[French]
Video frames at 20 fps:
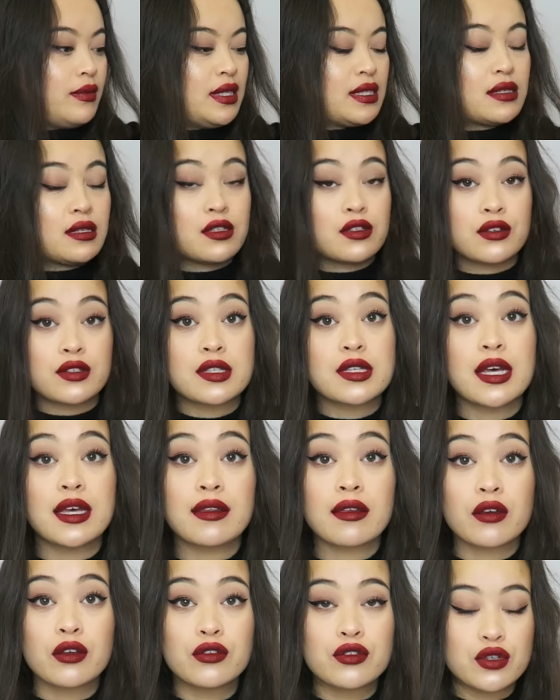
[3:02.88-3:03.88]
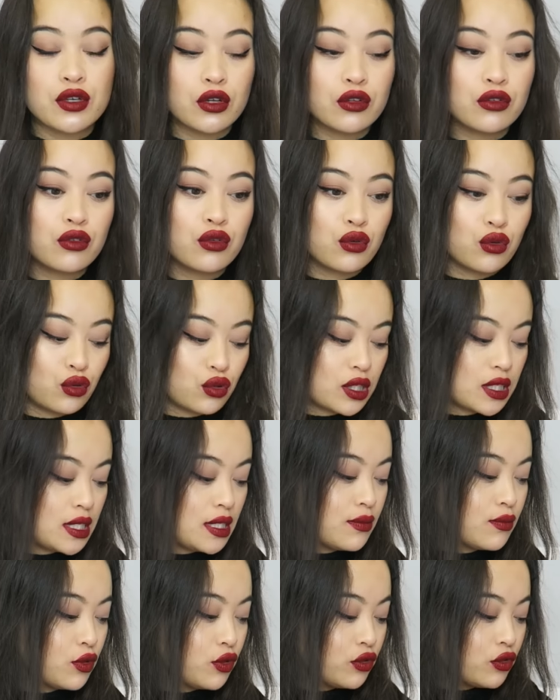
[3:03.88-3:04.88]
Mais c'est censé être une sorte de
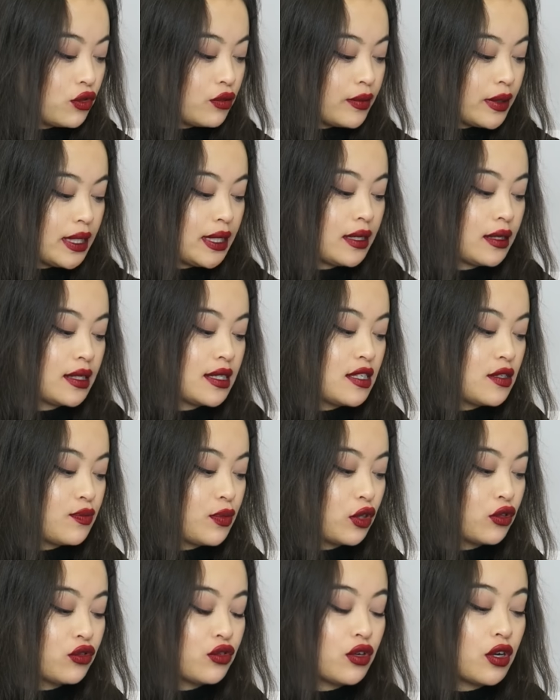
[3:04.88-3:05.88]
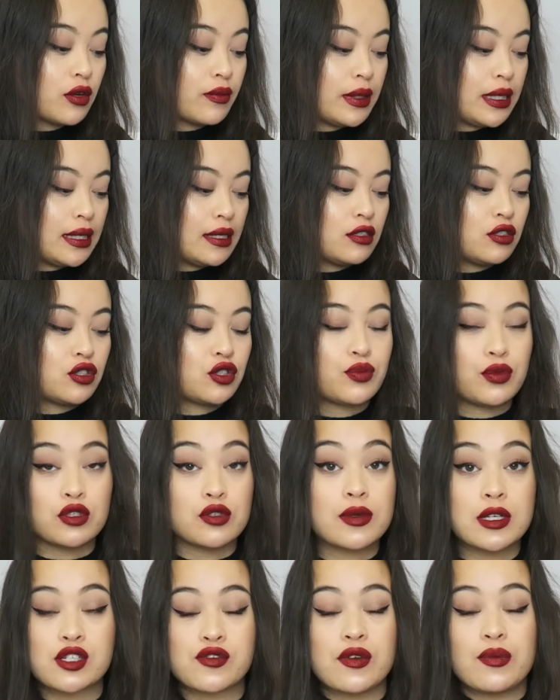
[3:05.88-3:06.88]
kimono mais qui se porte dehors mais euh, je
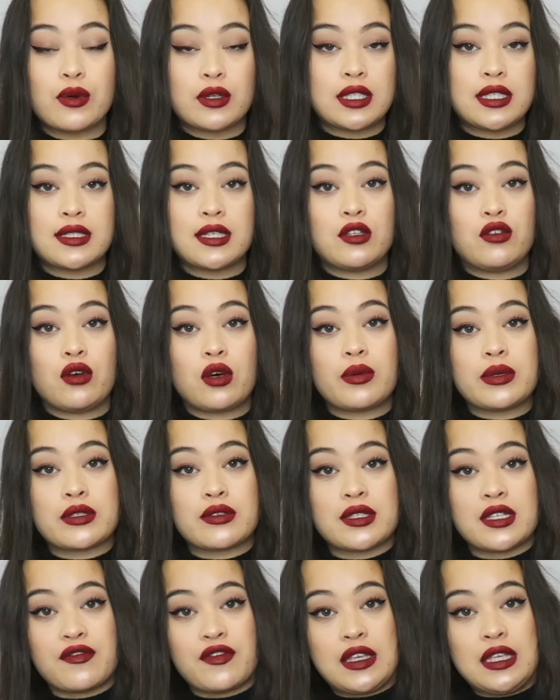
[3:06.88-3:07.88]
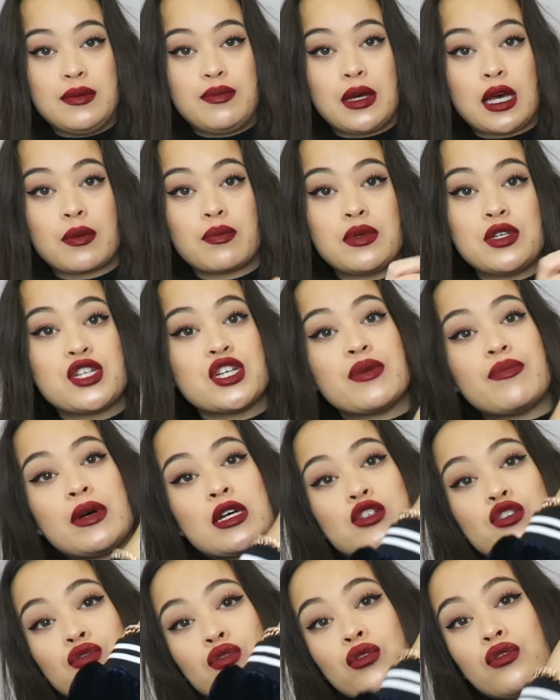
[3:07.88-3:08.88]
pense pas que je vais porter ça dehors parce que ça fait hyper
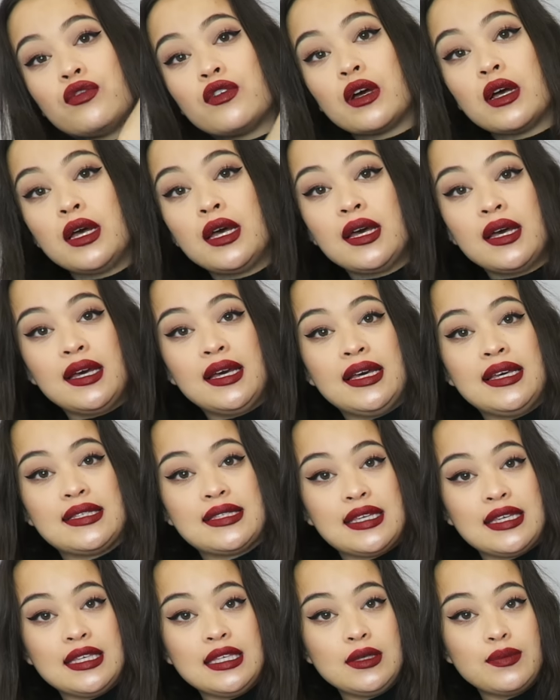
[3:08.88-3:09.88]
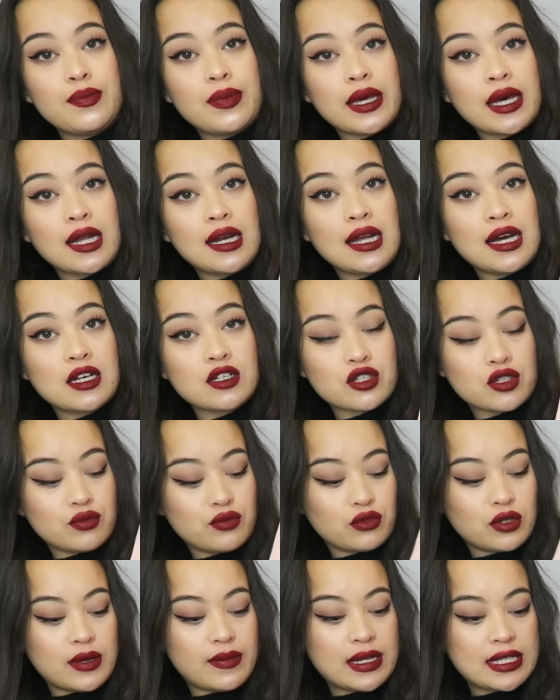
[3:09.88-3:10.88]
pyjama je trouve et c'est hyper large.
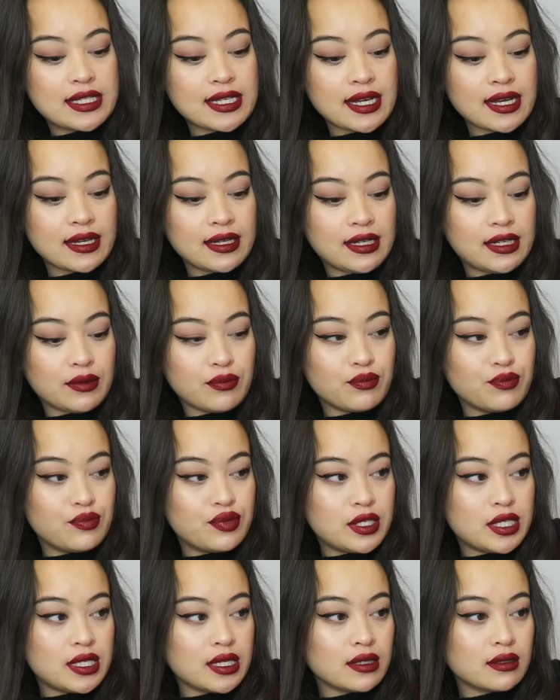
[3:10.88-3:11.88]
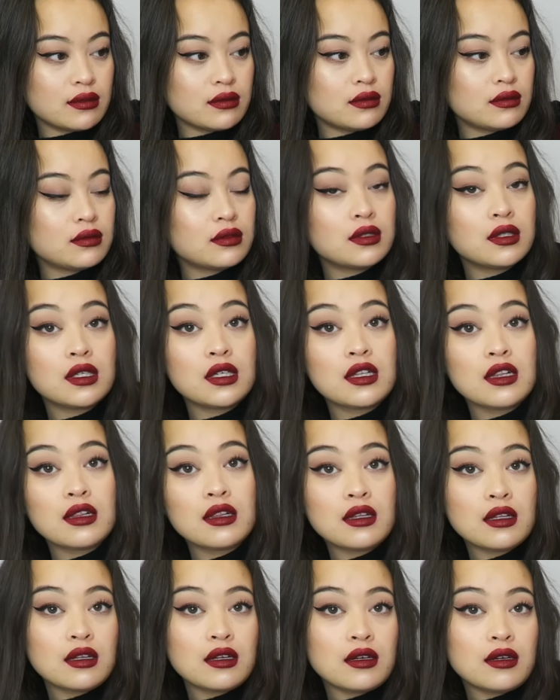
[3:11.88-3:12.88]
Bon, la matière, elle est bien,
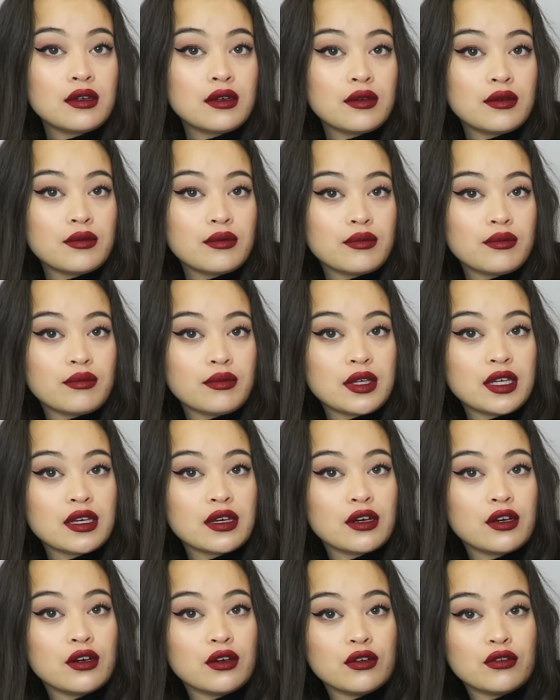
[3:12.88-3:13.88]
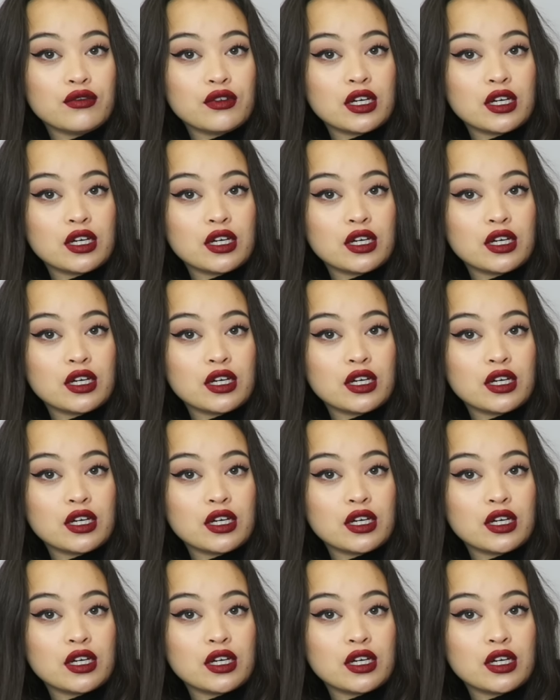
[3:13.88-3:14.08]
mais euh,